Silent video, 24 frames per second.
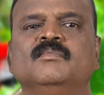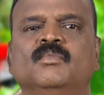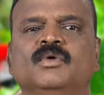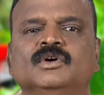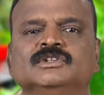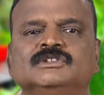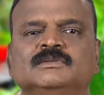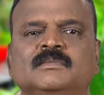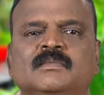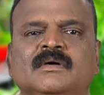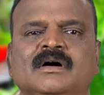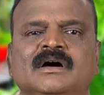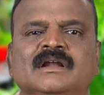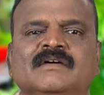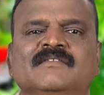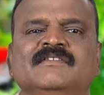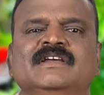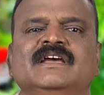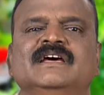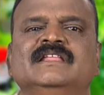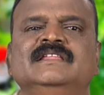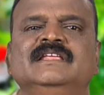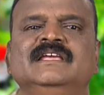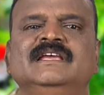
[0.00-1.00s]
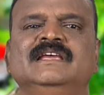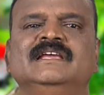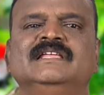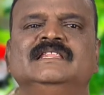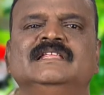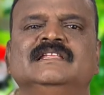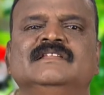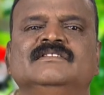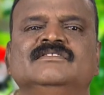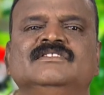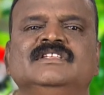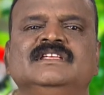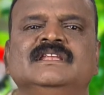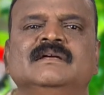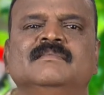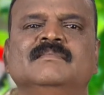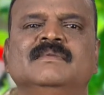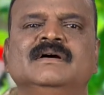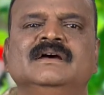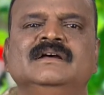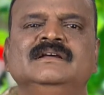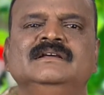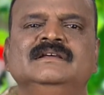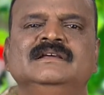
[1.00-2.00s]
மோசமான வியாதி இதை வந்து நம்ம
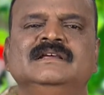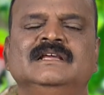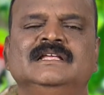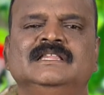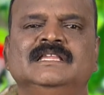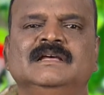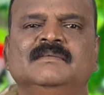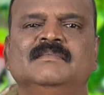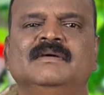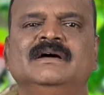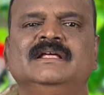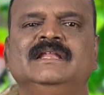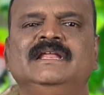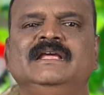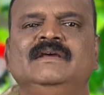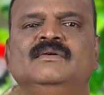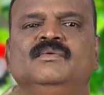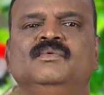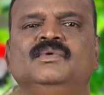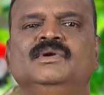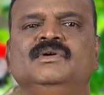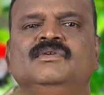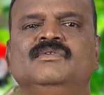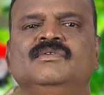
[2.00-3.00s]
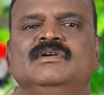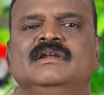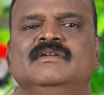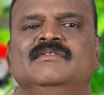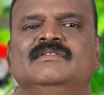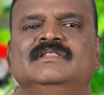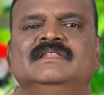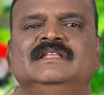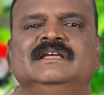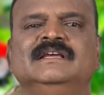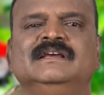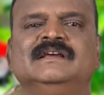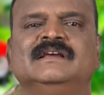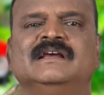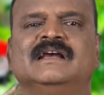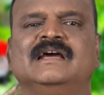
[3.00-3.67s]
இந்த மாதிரி உணவுகள் வந்து